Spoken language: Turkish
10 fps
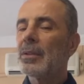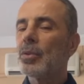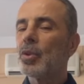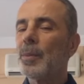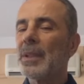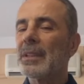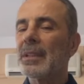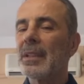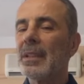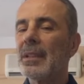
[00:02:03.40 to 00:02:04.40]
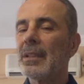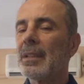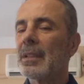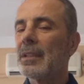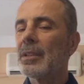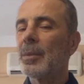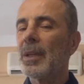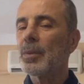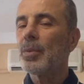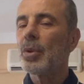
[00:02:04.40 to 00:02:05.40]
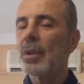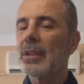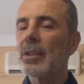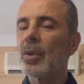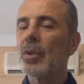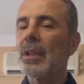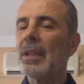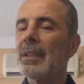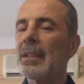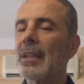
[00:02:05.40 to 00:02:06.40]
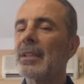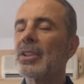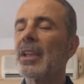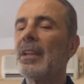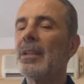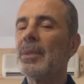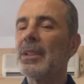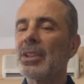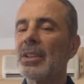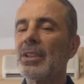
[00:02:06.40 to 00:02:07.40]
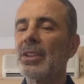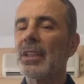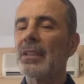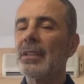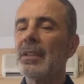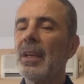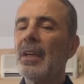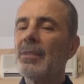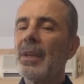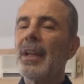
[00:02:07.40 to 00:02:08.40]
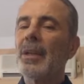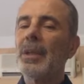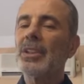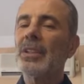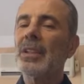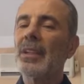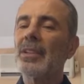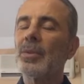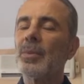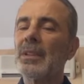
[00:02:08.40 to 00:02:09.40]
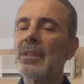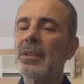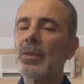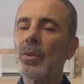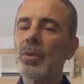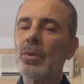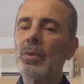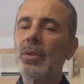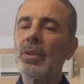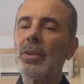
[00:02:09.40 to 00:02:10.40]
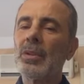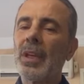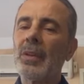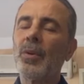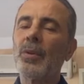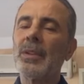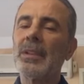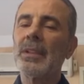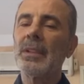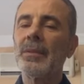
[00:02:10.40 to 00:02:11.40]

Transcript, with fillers: şüphesiz ki ikinci maç bugün Kadıköy'de yaklaşık 50 bin kişi gidecektir. Fenerbahçe tartışmasız turun e, tek favorisi.